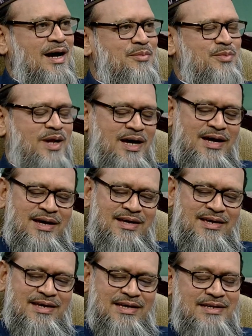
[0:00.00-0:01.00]
আমরা
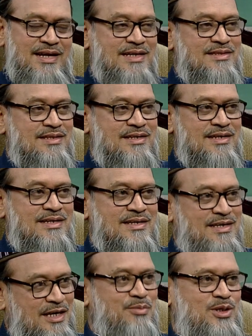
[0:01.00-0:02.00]
এই রাতে
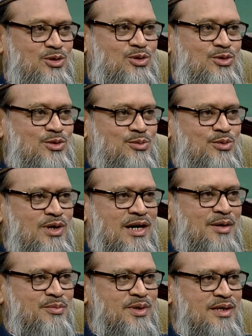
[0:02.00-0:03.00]
কি আবাদত করব
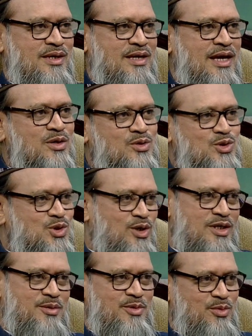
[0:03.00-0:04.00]
আমি একটু
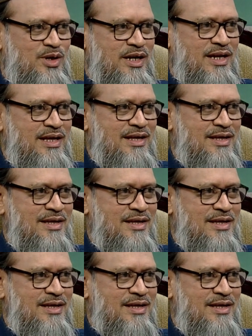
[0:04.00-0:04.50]
সংক্ষেপে বলি এটা তো